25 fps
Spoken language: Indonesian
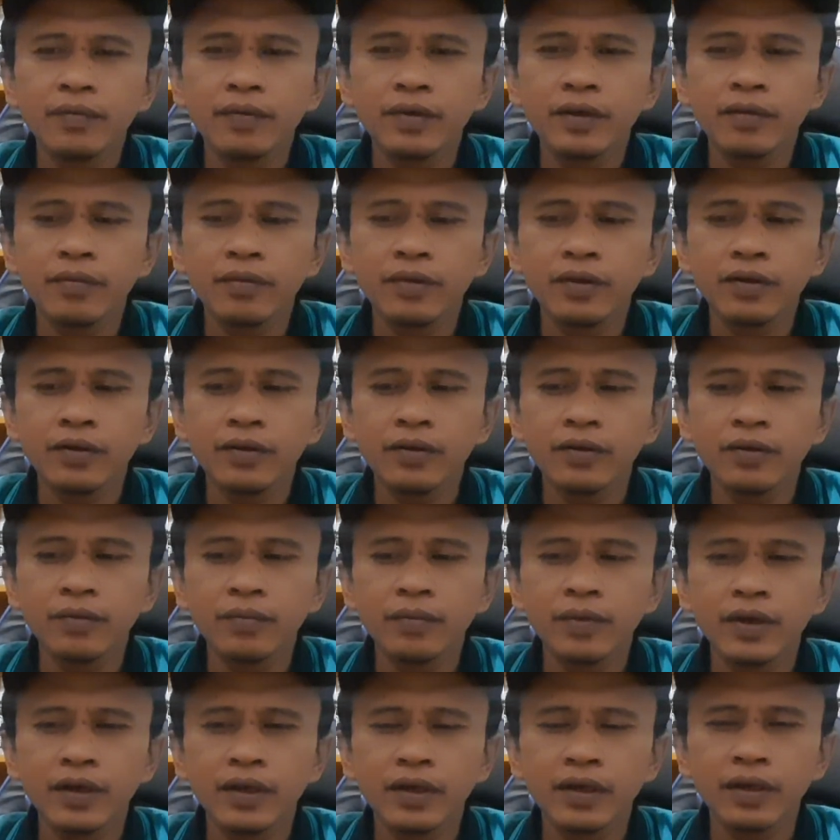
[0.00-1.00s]
video-video
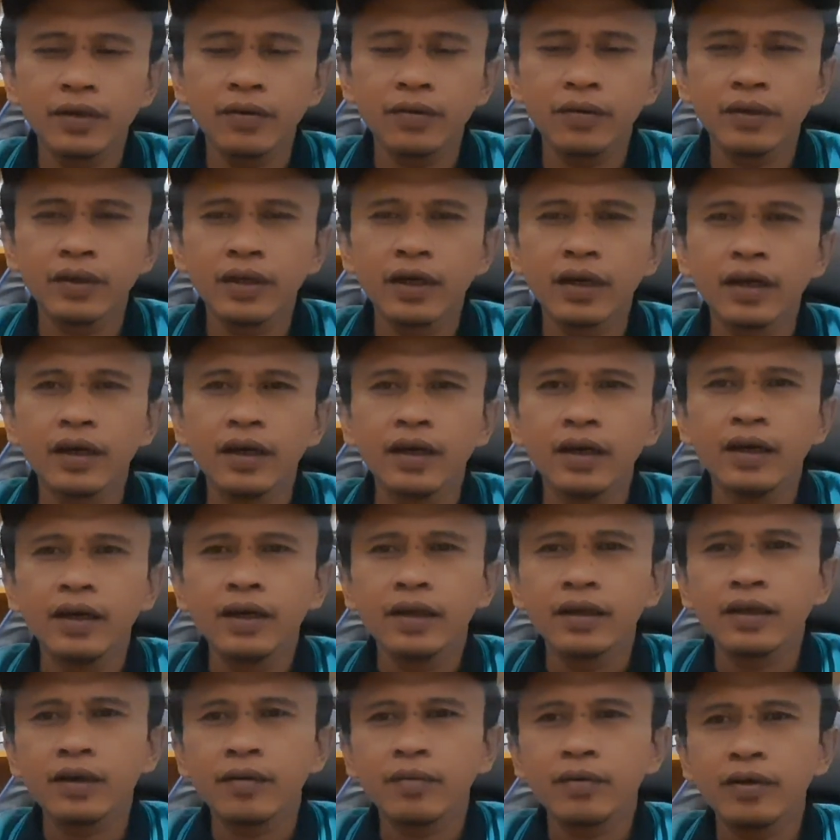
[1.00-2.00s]
berikutnya.
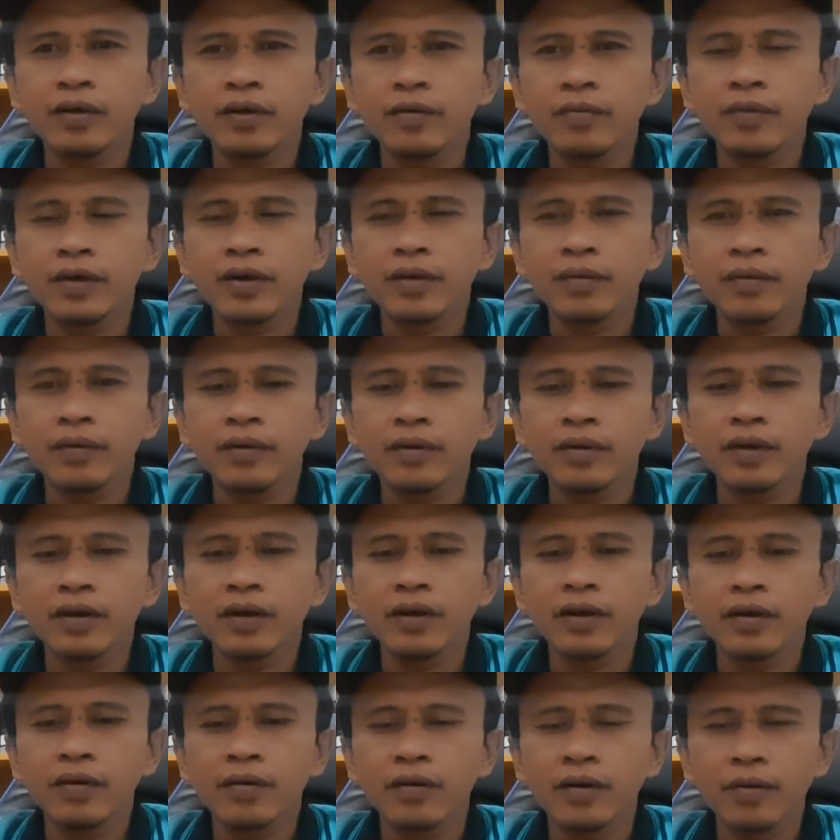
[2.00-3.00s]
Assalamualaikum
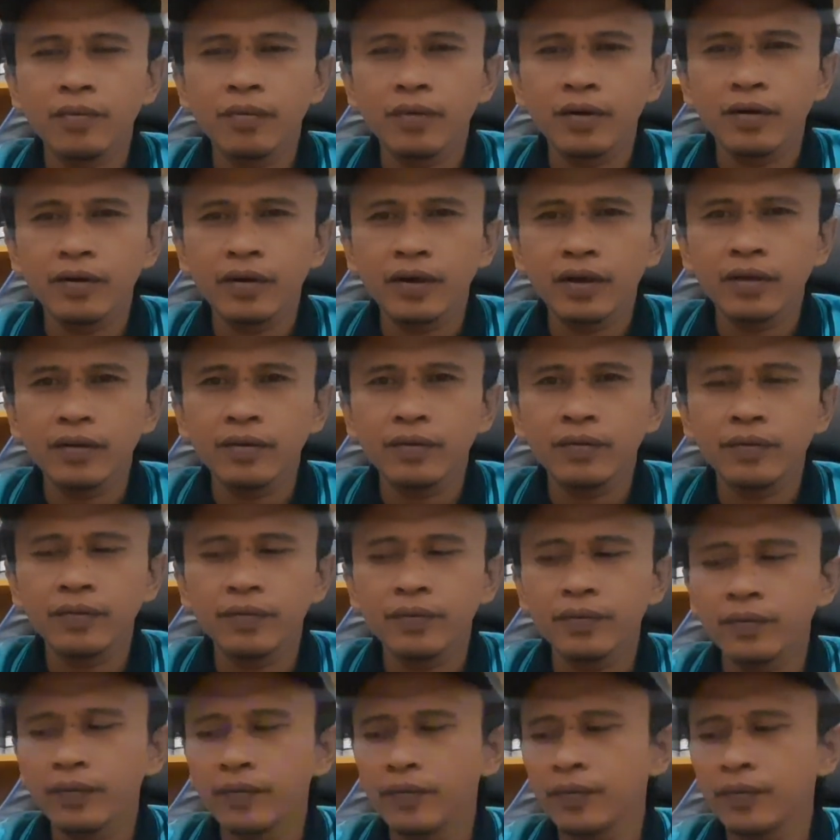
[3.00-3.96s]
warahmatullahi wabarakatuh.